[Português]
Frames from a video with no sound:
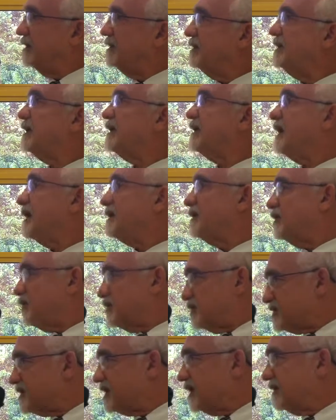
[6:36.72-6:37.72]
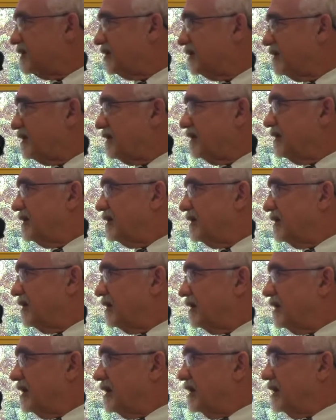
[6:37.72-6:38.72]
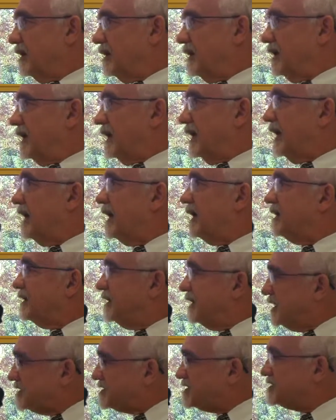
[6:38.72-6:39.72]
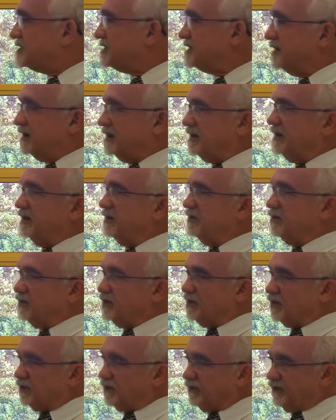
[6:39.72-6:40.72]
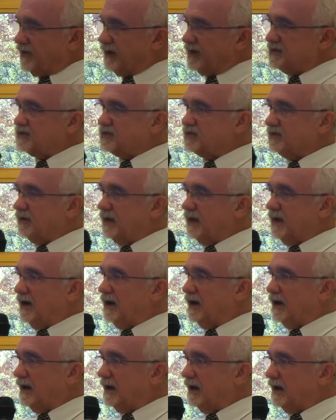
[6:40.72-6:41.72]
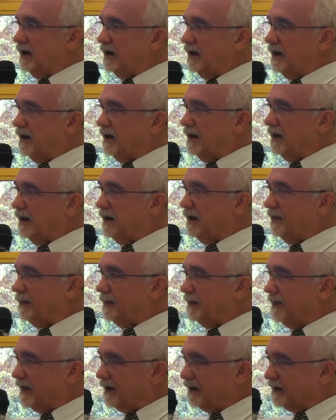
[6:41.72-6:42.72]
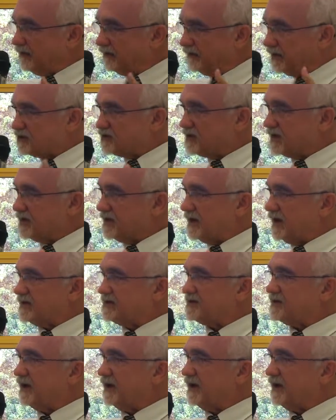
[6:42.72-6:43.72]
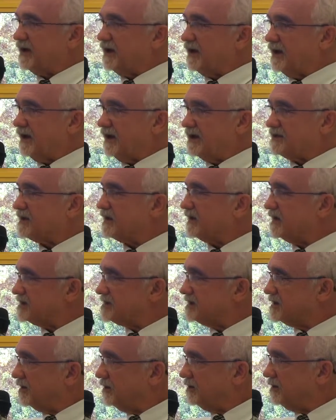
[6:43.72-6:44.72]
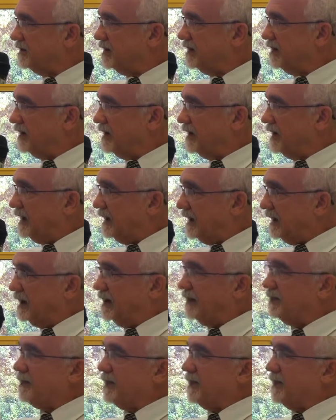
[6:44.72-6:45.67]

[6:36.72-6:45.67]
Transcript: de cada docente. É nesse sentido que eu vejo, a, a, a, vejo essa, é, essa questão e